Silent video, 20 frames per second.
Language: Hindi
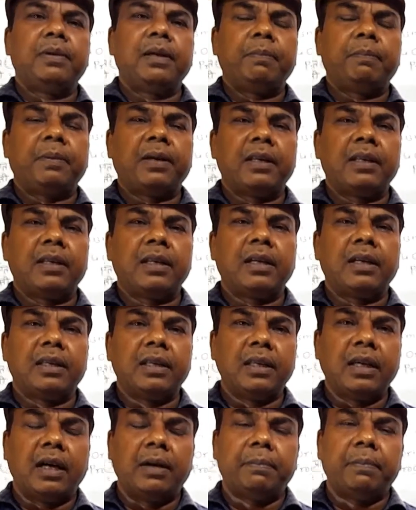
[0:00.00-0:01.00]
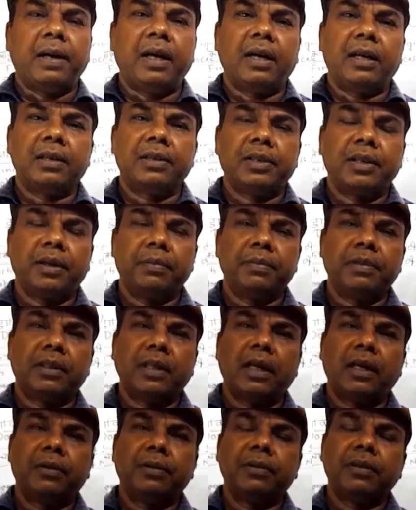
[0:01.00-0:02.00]
में प्रजनन की अपार
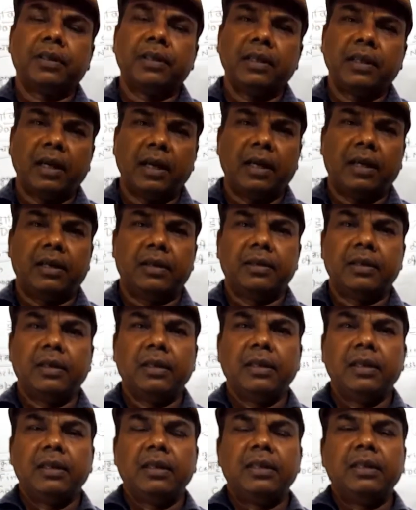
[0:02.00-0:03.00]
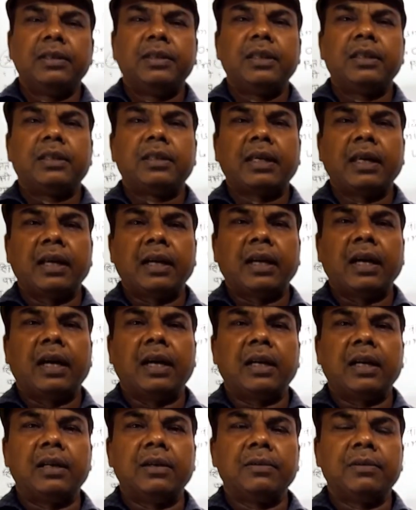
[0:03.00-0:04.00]
क्षमता होती है जिसके
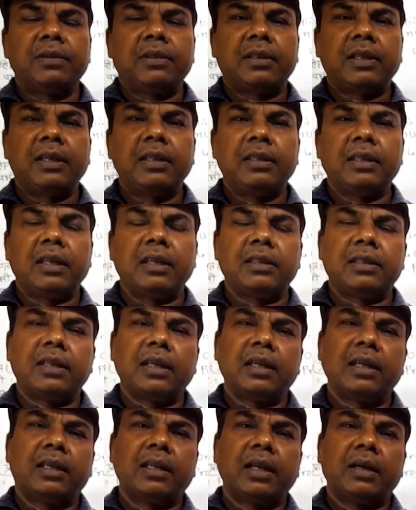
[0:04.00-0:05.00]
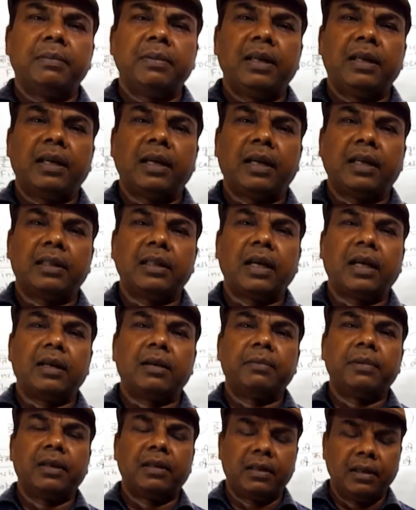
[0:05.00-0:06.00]
कारण उसकी जनसंख्या में लगातार
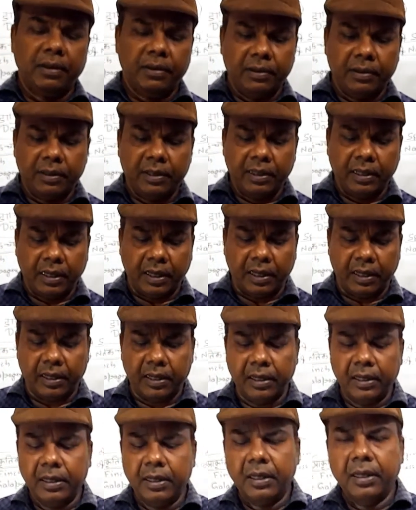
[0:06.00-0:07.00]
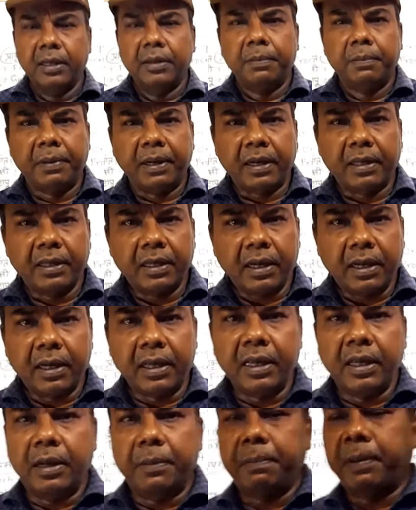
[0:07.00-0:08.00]
वृद्धि होती है प्रजनन
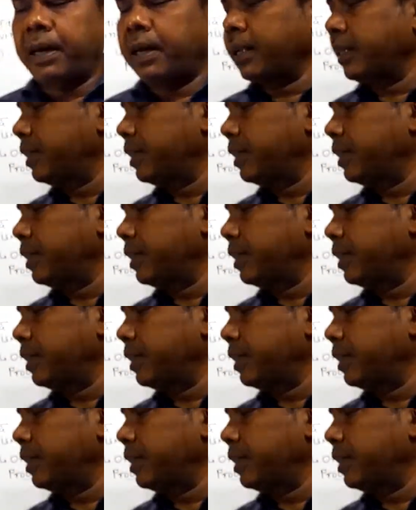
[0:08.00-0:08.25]
की अपार